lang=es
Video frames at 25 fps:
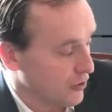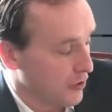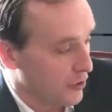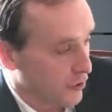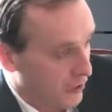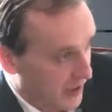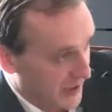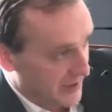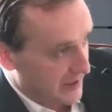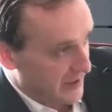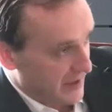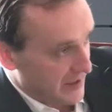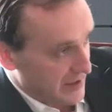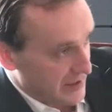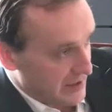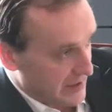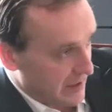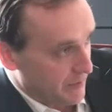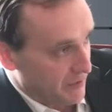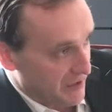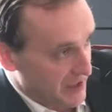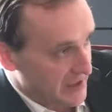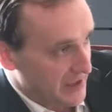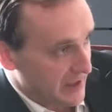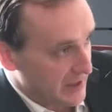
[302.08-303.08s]
don Juan
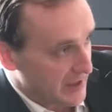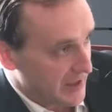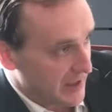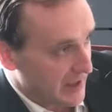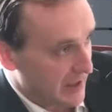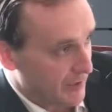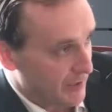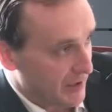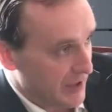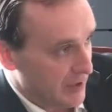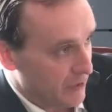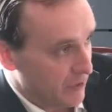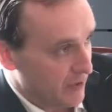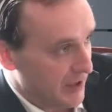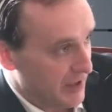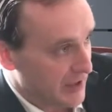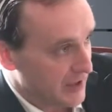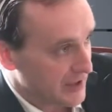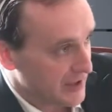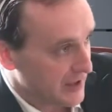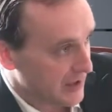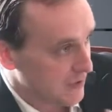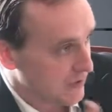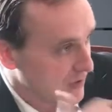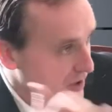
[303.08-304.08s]
está presente en la
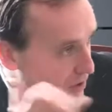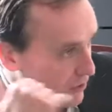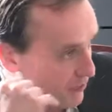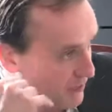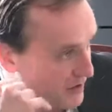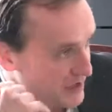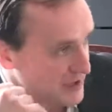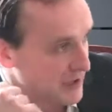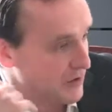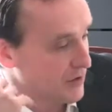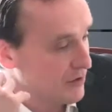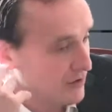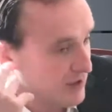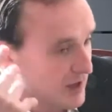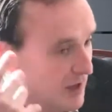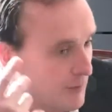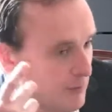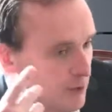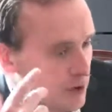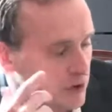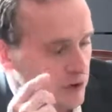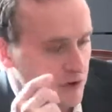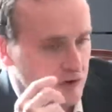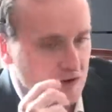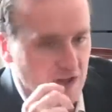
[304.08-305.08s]
película, en una conversación de
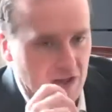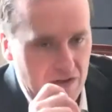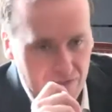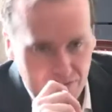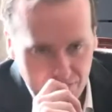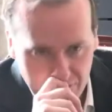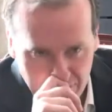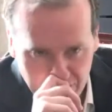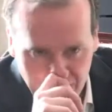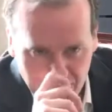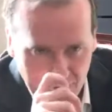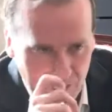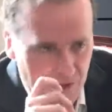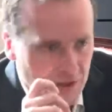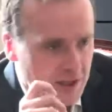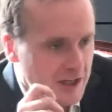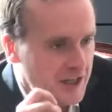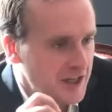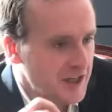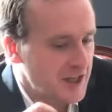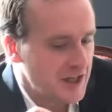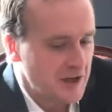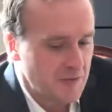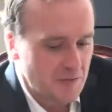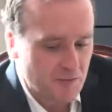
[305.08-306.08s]
apoyo telefónico,
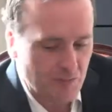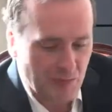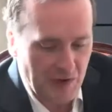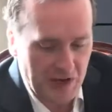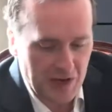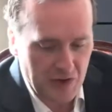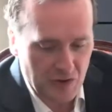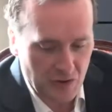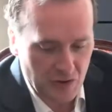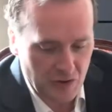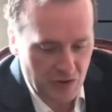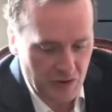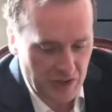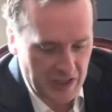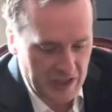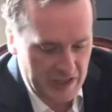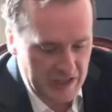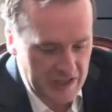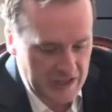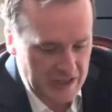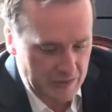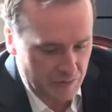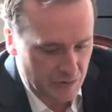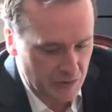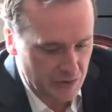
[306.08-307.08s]
pero
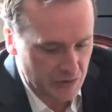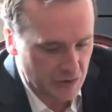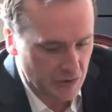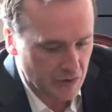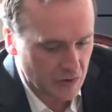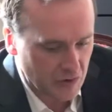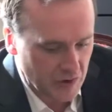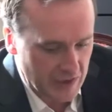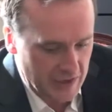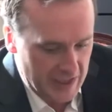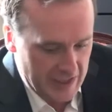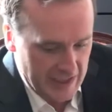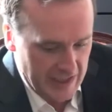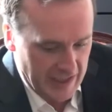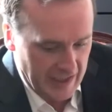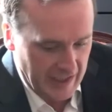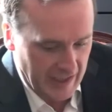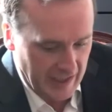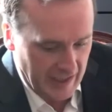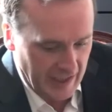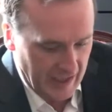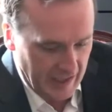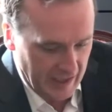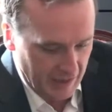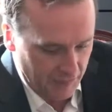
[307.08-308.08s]
en ese momento
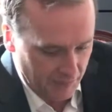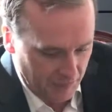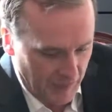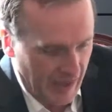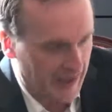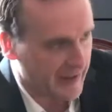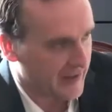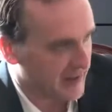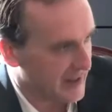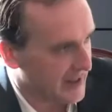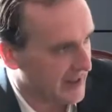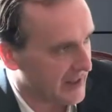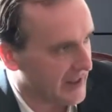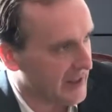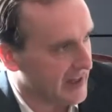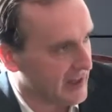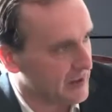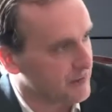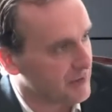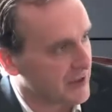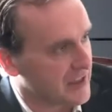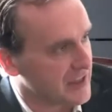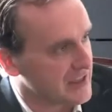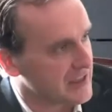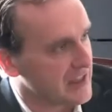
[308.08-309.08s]
el, padre que
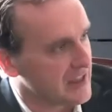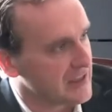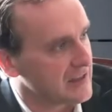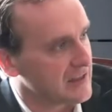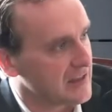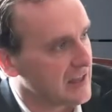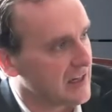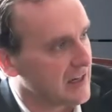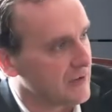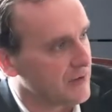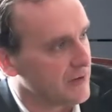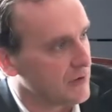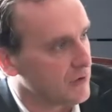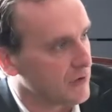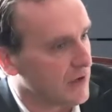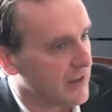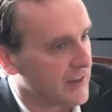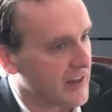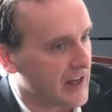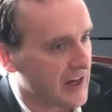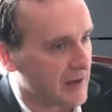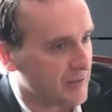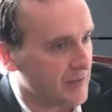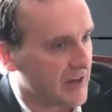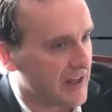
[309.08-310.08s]
representa la figura
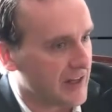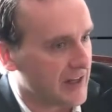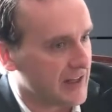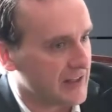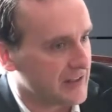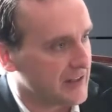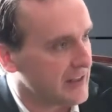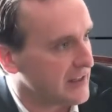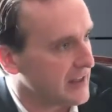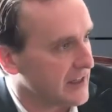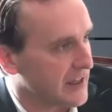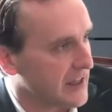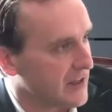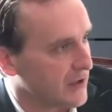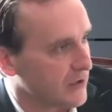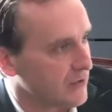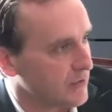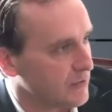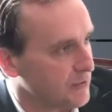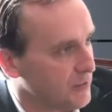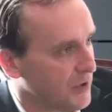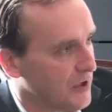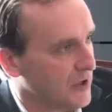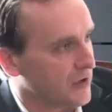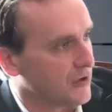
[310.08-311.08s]
de Armada tiene que
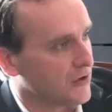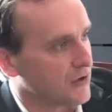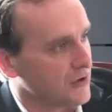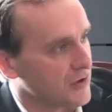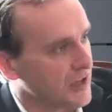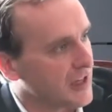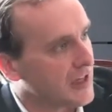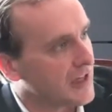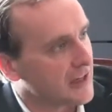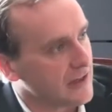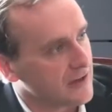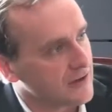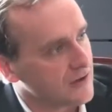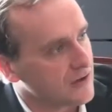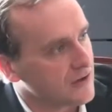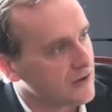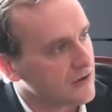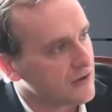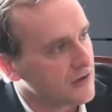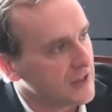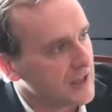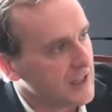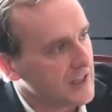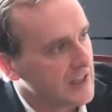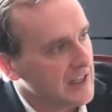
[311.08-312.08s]
romper con él,
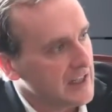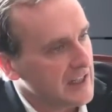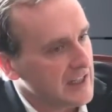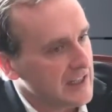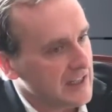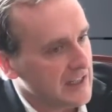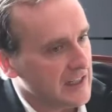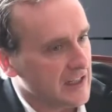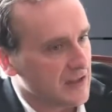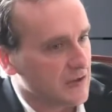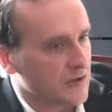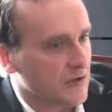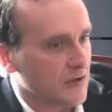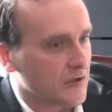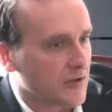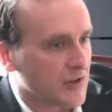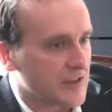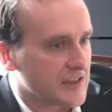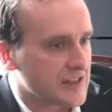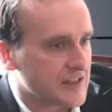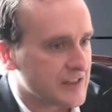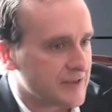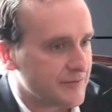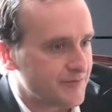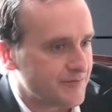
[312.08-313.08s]
¿no? Y
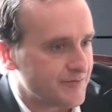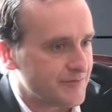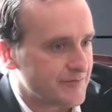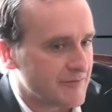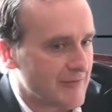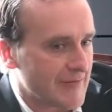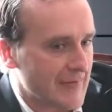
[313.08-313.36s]
entonces